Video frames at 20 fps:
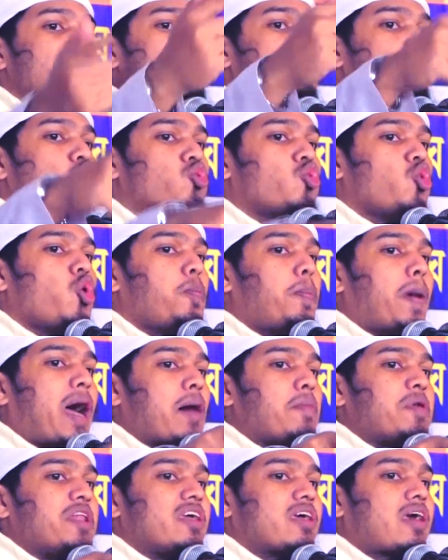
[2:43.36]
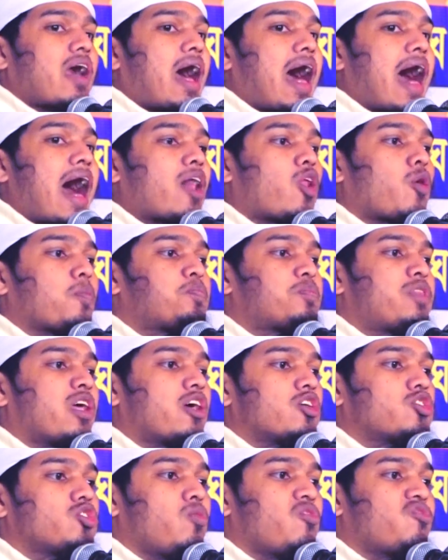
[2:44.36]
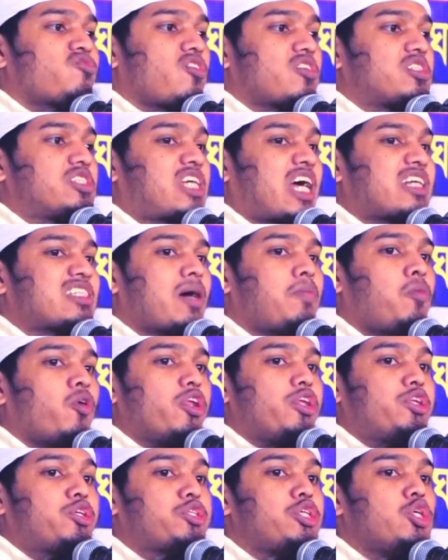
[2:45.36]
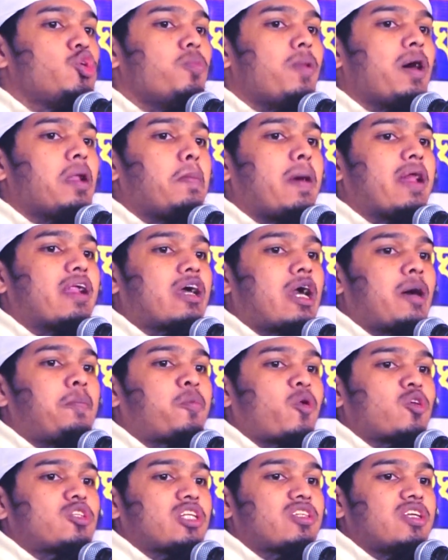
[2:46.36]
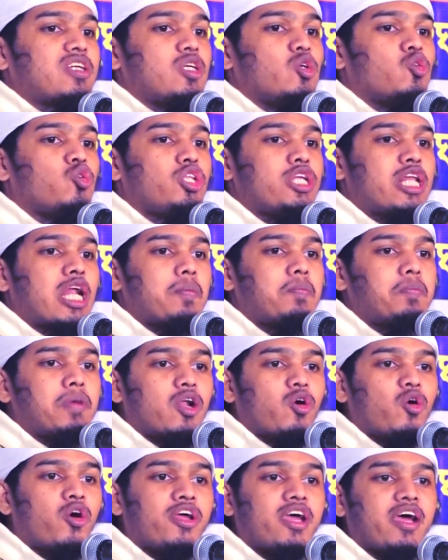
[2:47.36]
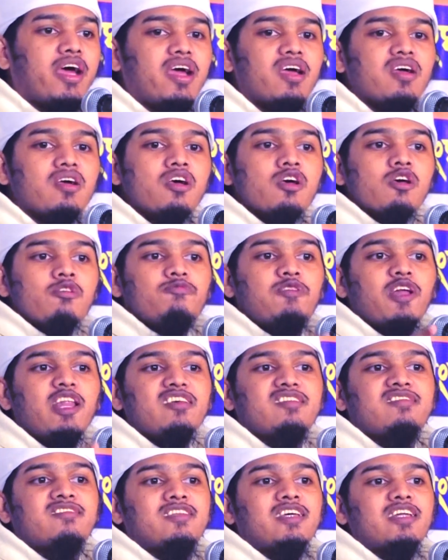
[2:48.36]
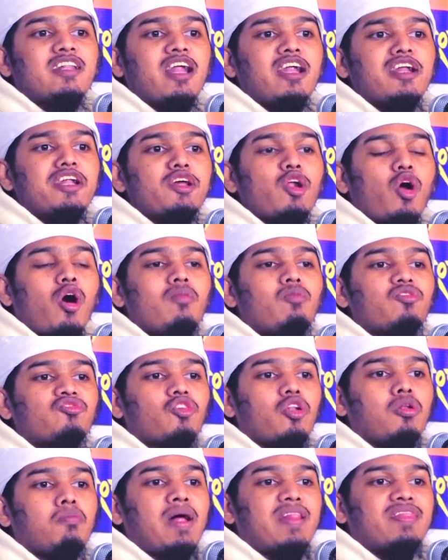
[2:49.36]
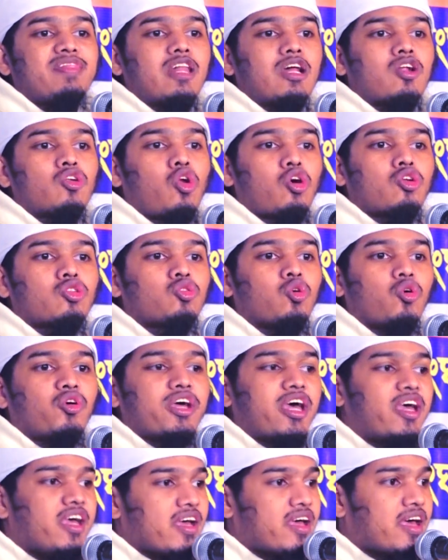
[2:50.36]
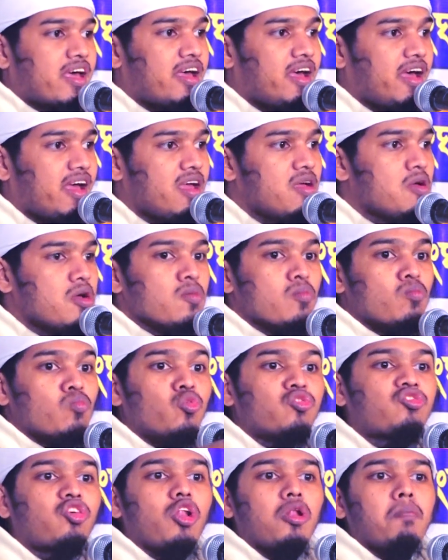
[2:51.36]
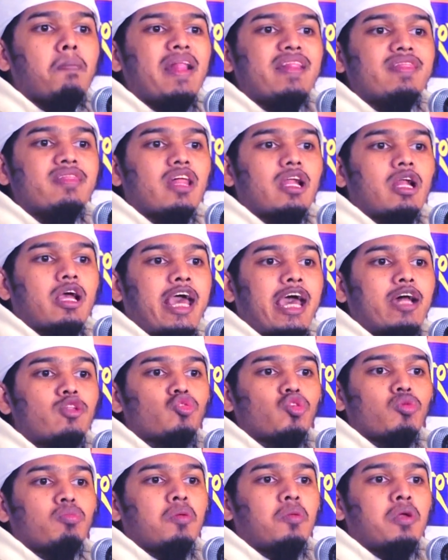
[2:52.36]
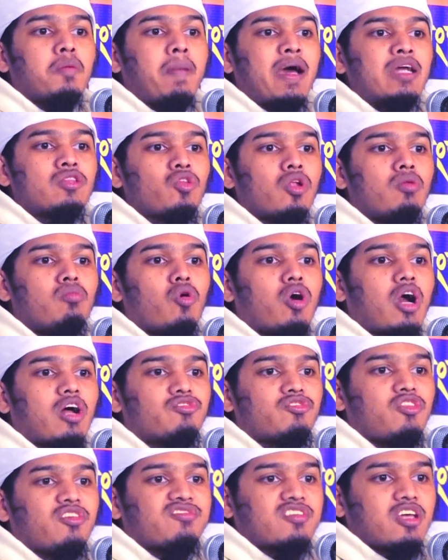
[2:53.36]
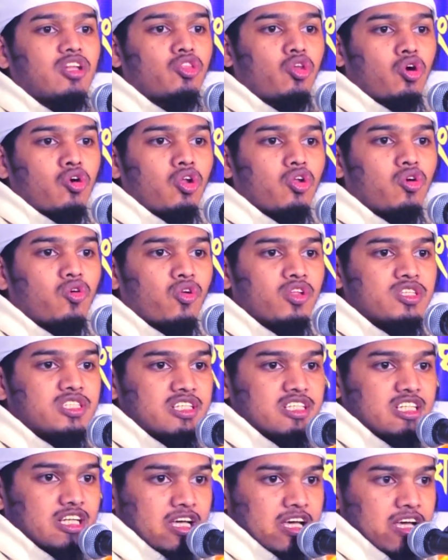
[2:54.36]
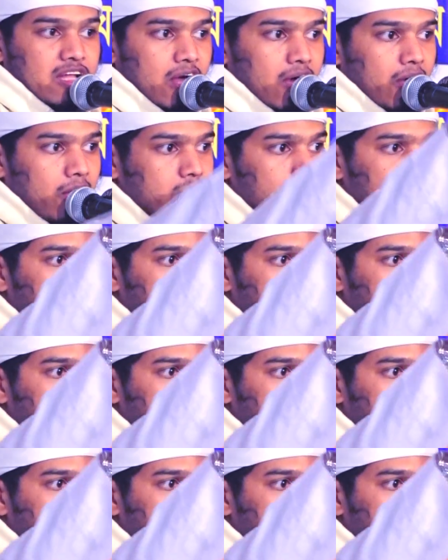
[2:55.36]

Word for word: ইউরোপ আমেরিকা আরব থেকে সমস্ত যাযাবর টিউমার মার্কা প্রজাতির ইহুদিরা বের হয়ে ফিলিস্তিনের নিরহ মুসলমানদের রক্ত খেয়ে খেয়ে মুসলমানদের কেন্দ্রভূমি বাইতুল মুকাদ্দাসকে দখল করেছে ঠিক কিনা